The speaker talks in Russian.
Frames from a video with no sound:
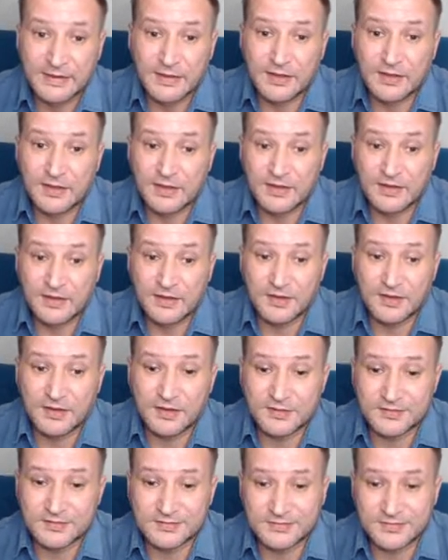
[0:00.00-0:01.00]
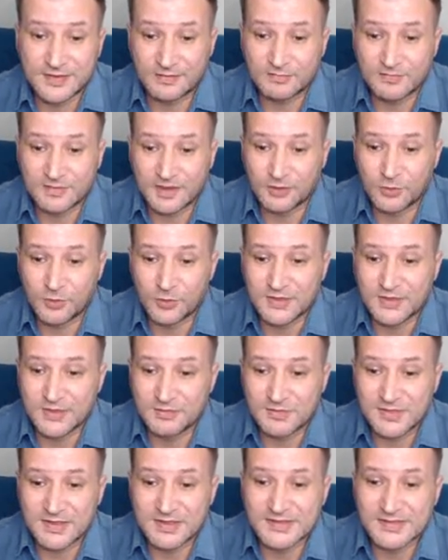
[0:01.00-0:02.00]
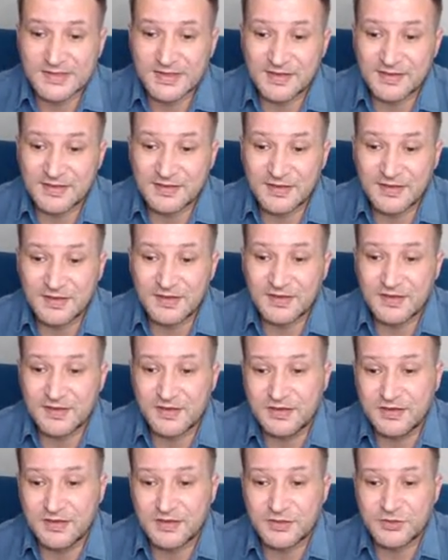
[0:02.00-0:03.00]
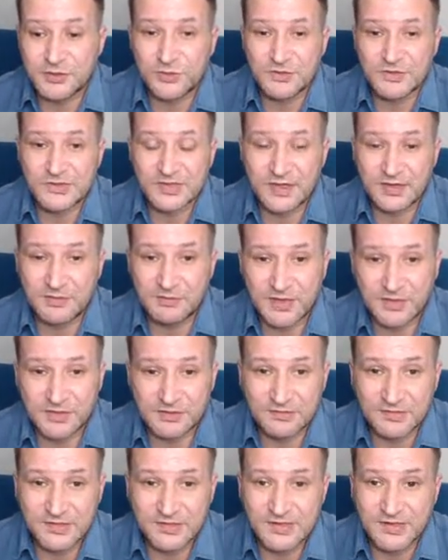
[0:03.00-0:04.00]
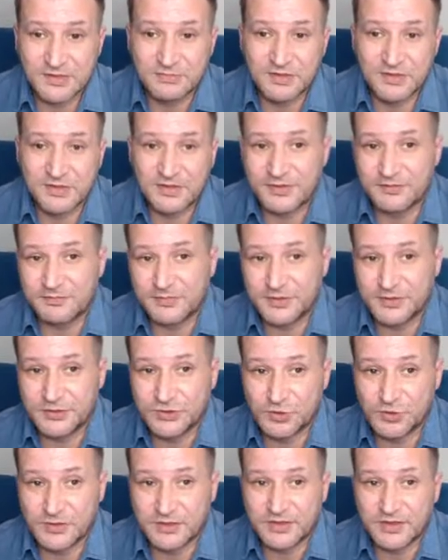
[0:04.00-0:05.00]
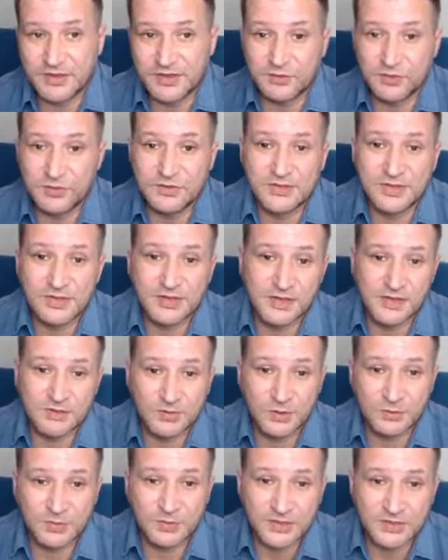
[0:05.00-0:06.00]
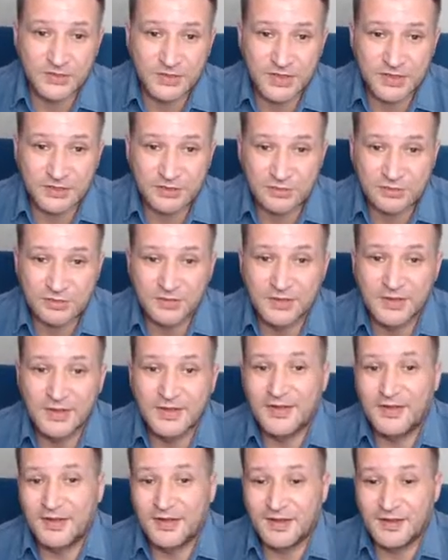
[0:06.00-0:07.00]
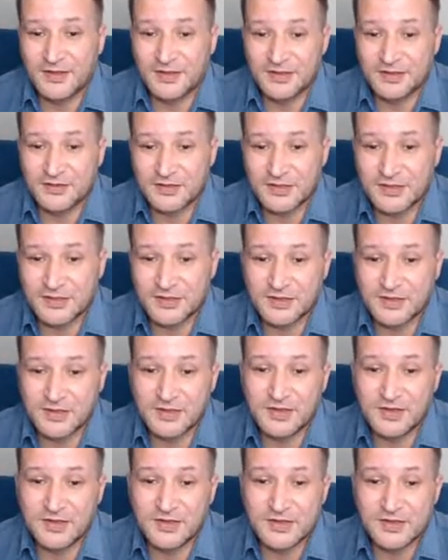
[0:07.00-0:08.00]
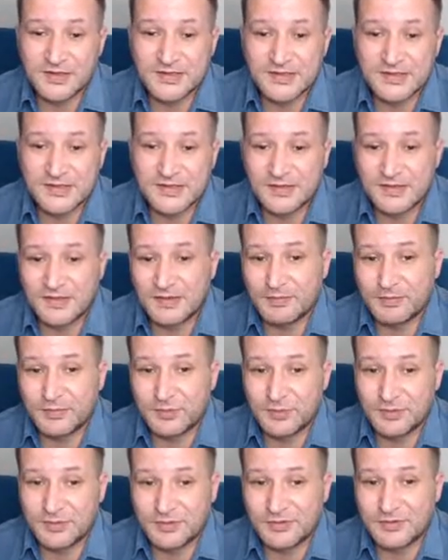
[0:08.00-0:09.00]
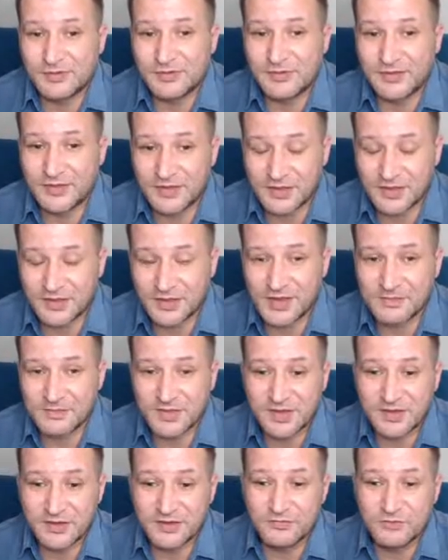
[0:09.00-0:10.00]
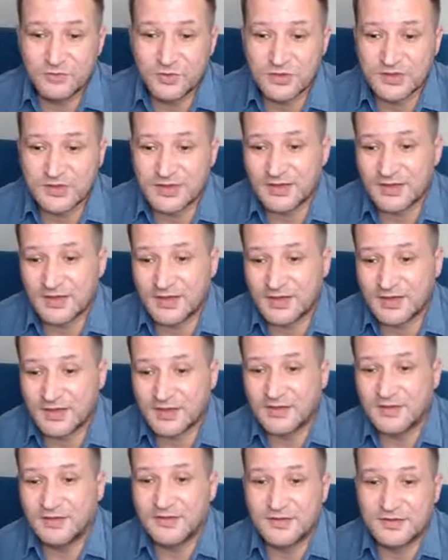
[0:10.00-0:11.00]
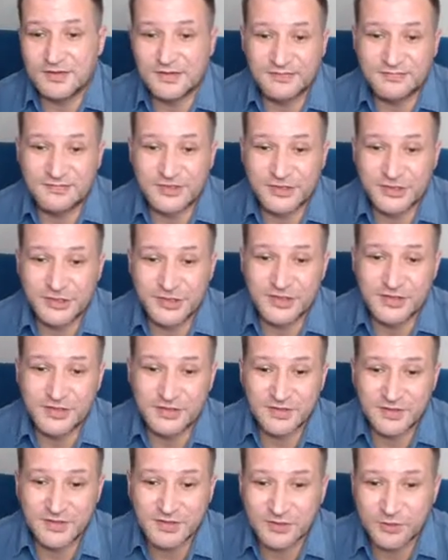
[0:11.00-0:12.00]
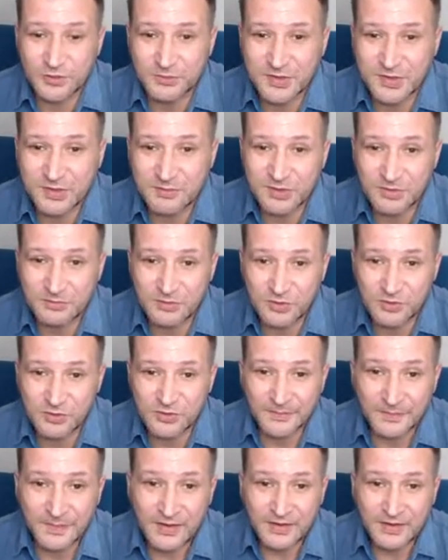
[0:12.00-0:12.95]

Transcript: а, там какое-то место, и они начнут зарабатывать. Либо пришел на какую-то рекламную площадку, а, начал кликать а, по рекламе, и вот она, э, вожделенная кнопка «бабло».